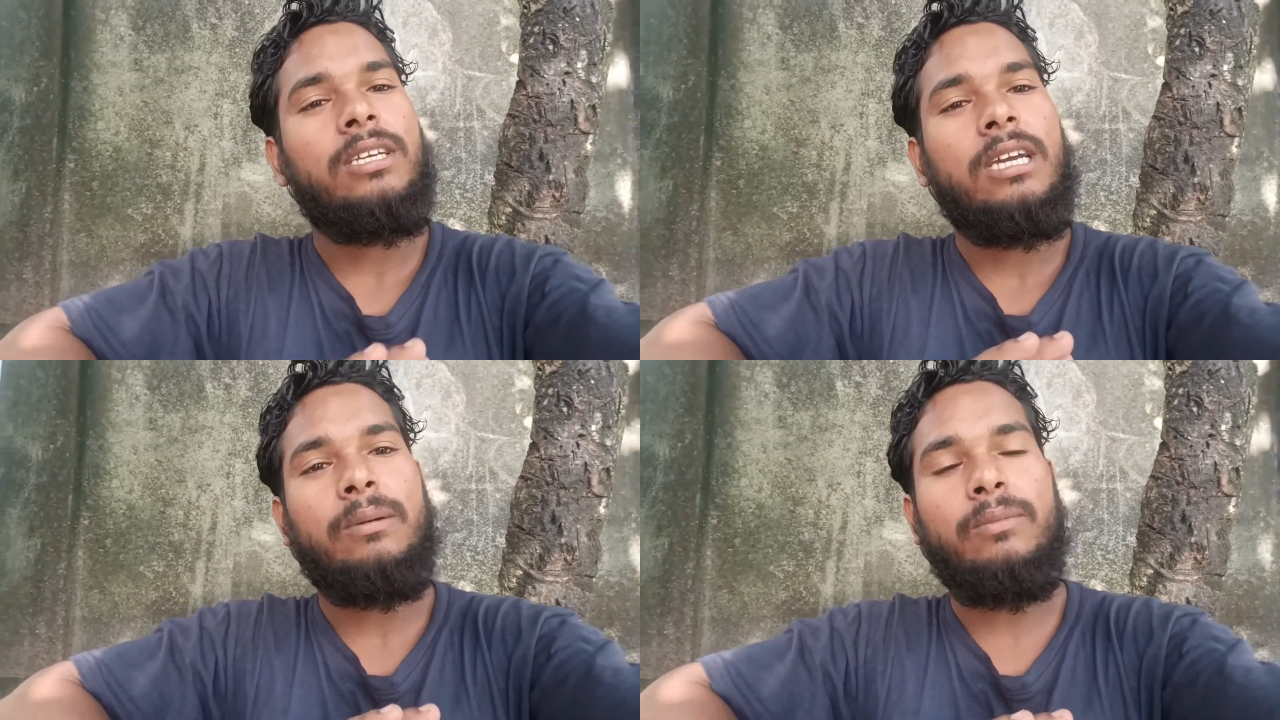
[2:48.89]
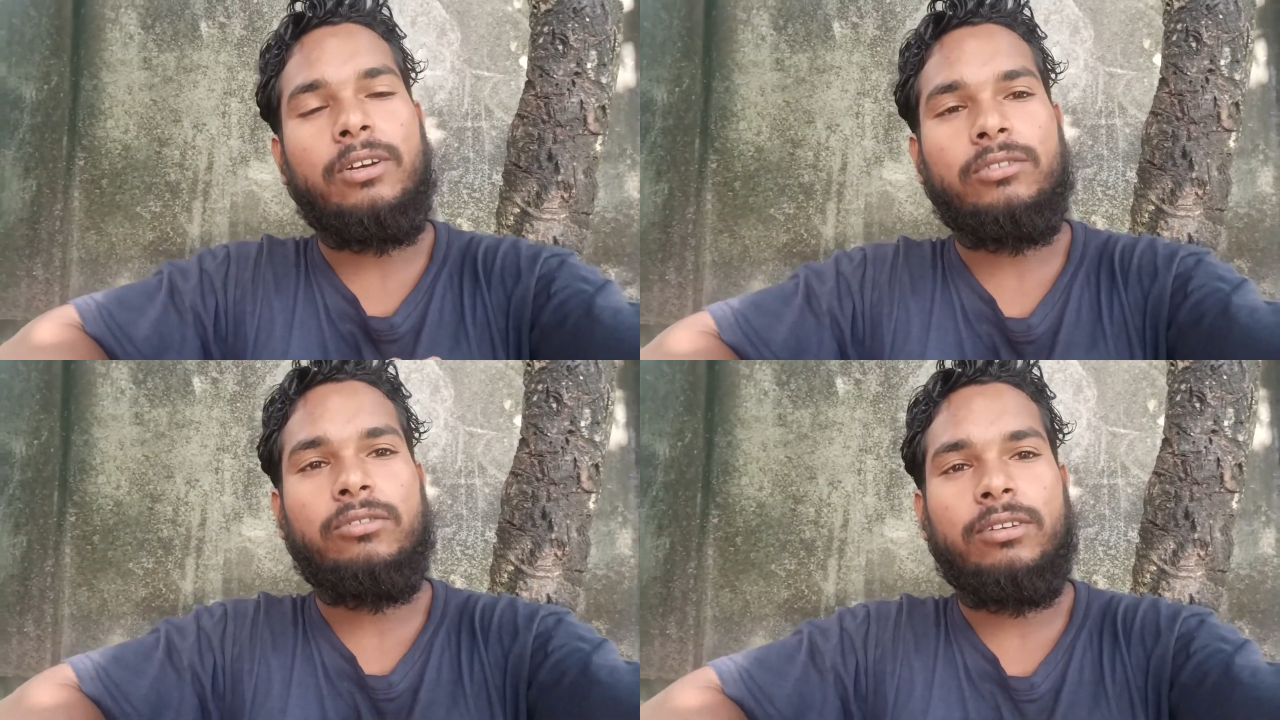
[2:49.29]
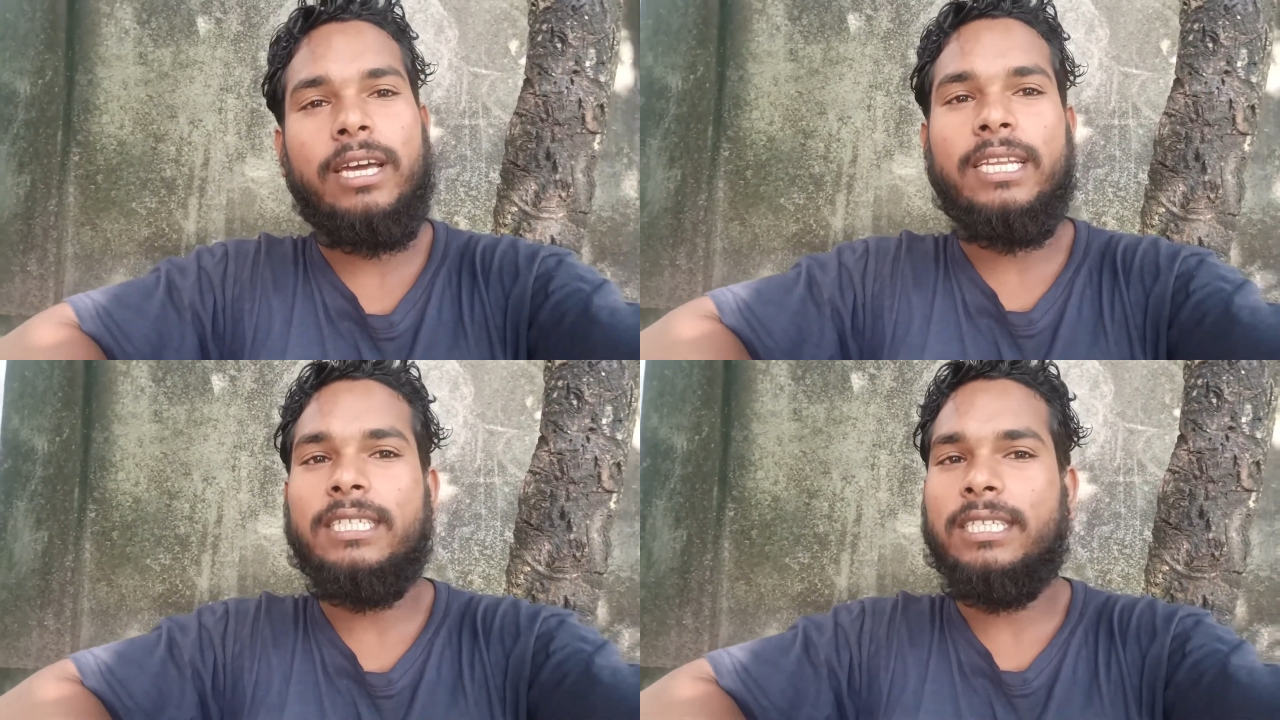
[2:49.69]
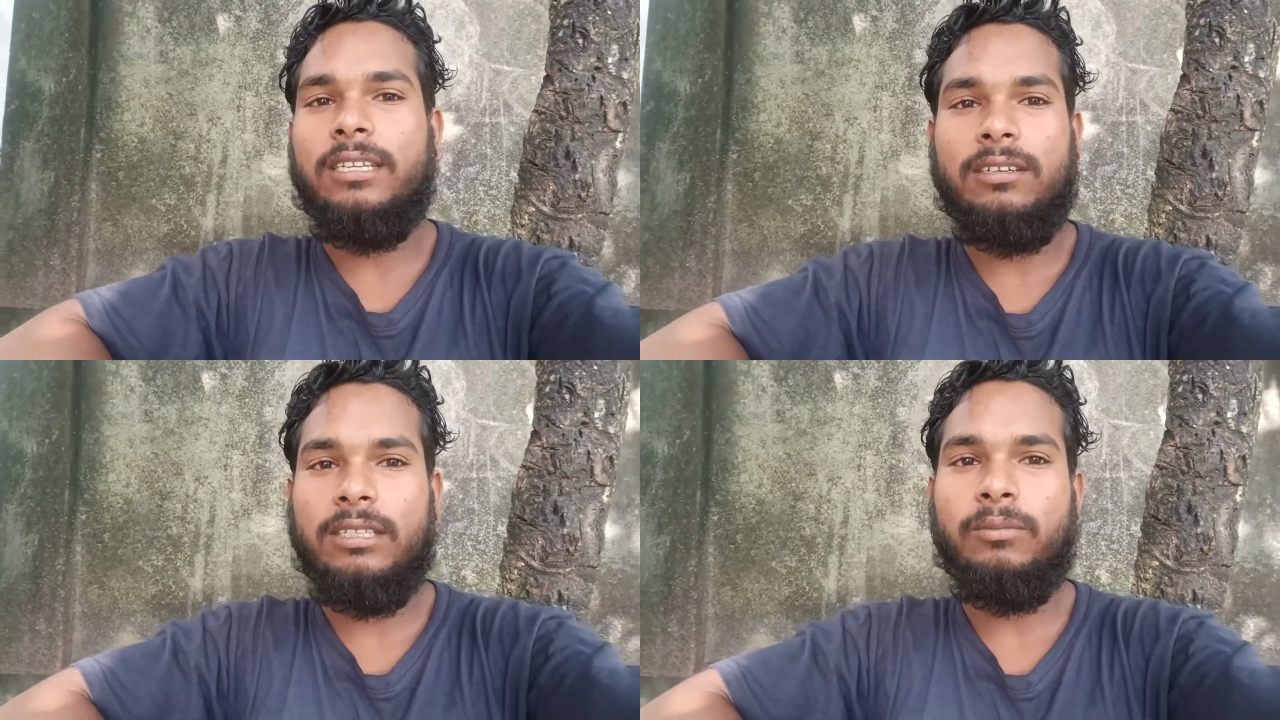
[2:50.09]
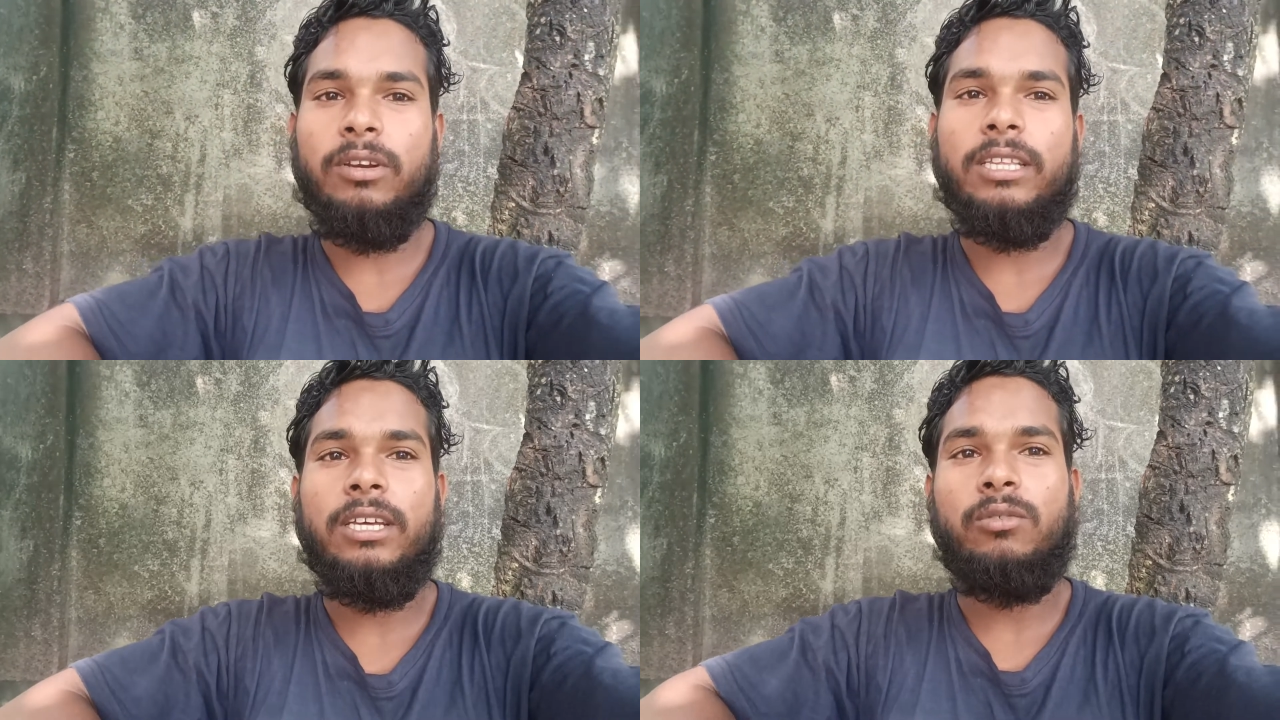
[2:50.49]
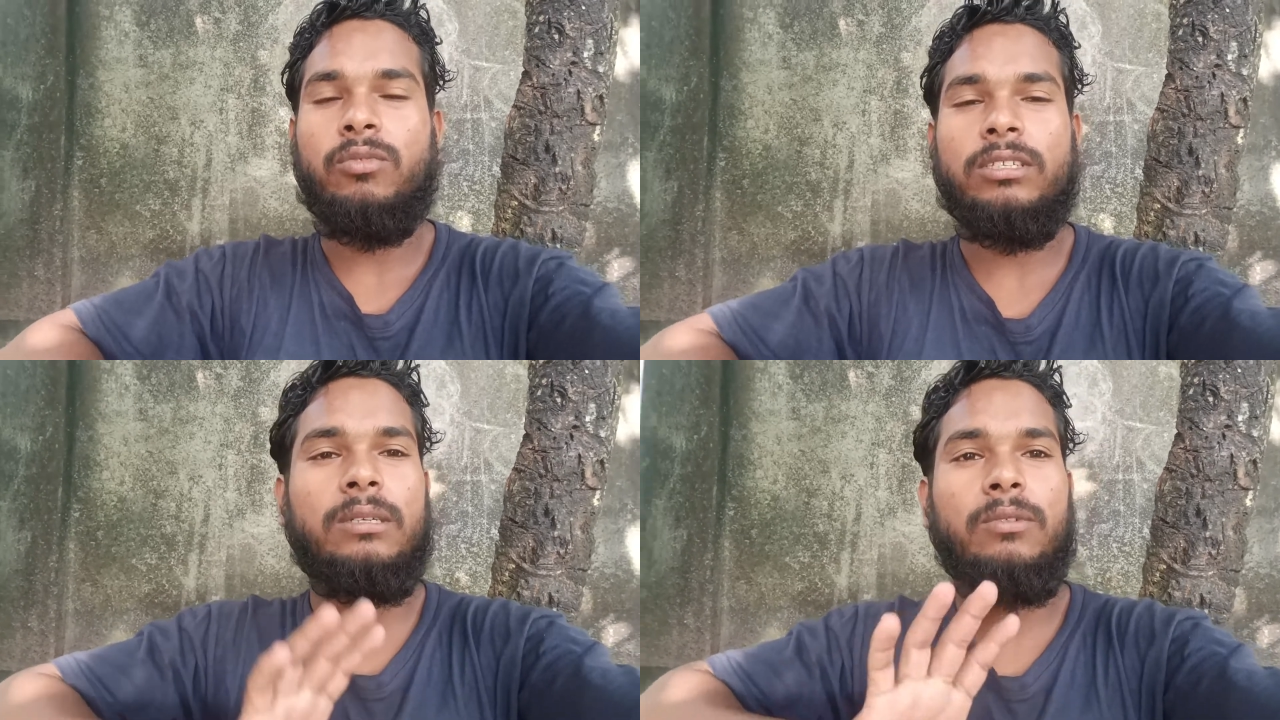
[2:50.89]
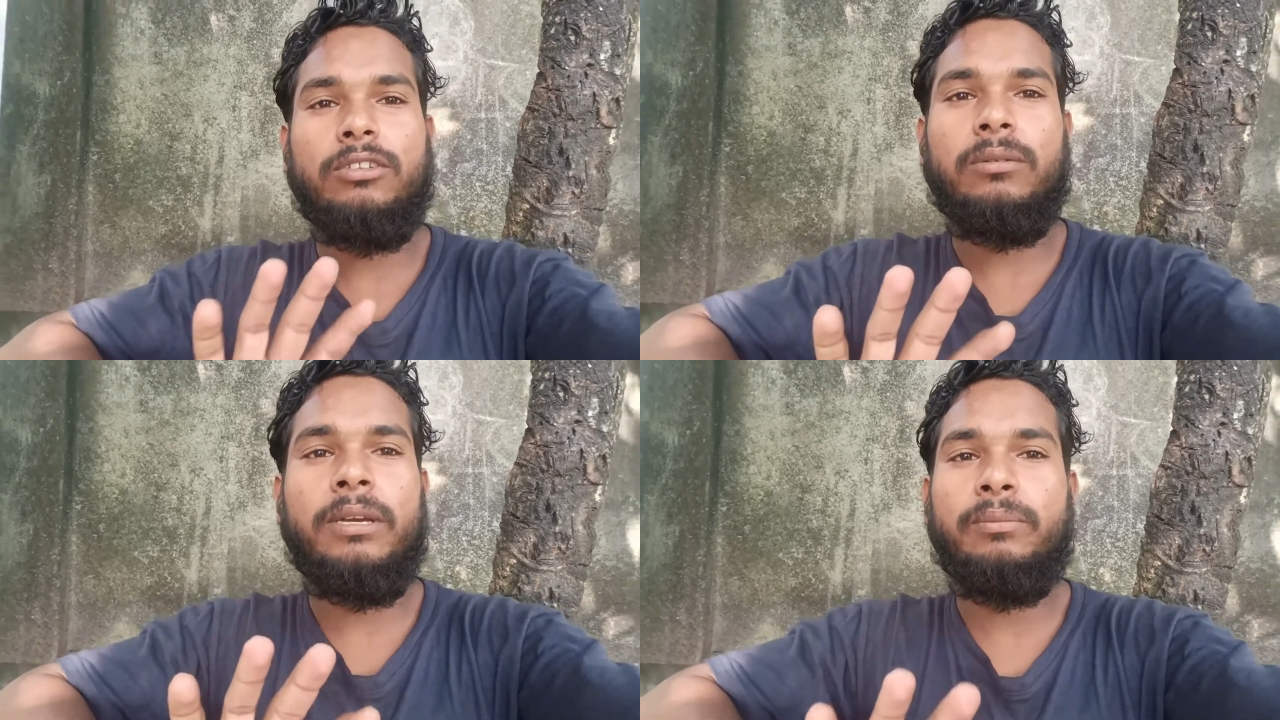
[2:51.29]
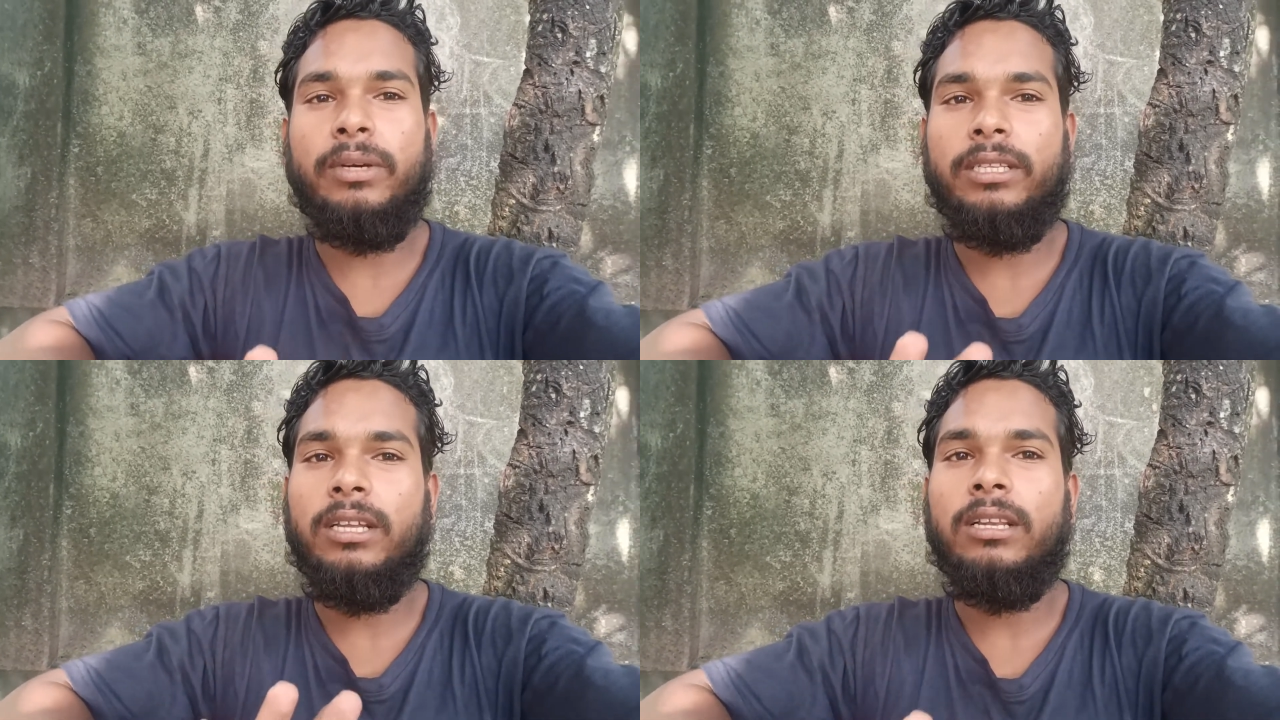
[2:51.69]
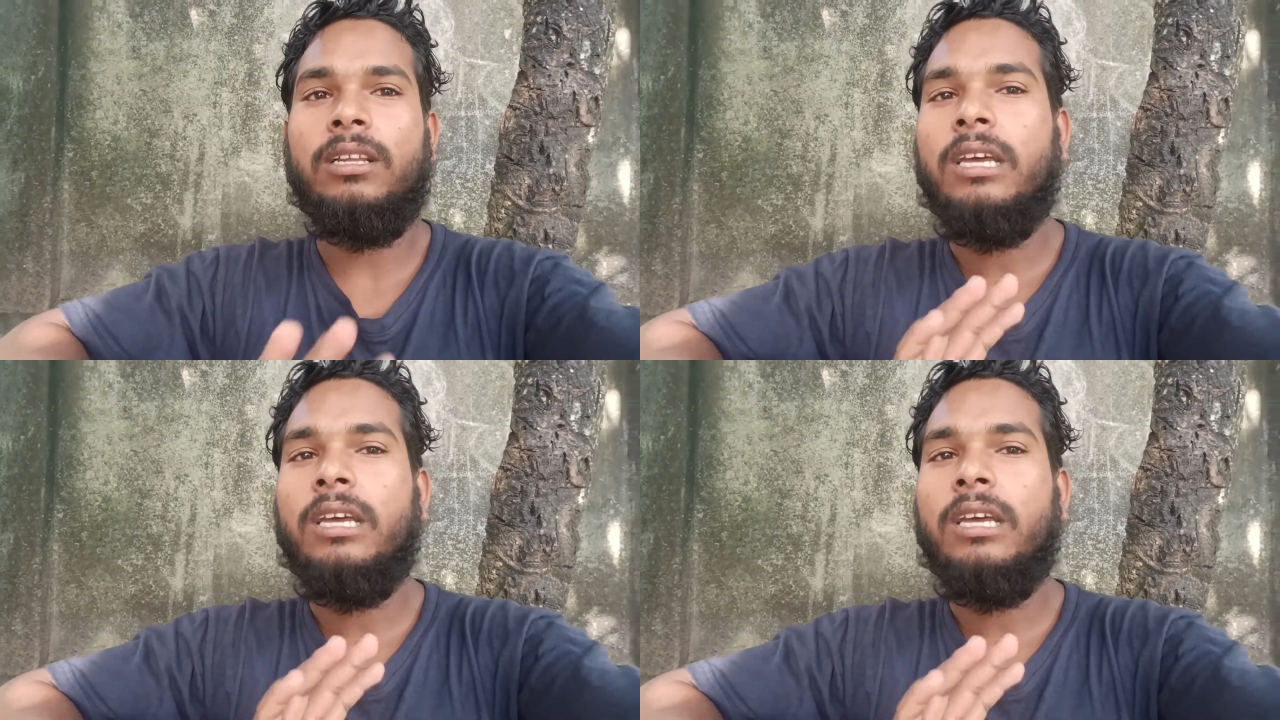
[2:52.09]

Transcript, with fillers: हम लोग का जो गाड़ी का चार्ज खत्म हो गया था और वहाँ से हम लोग जो भाई पैदल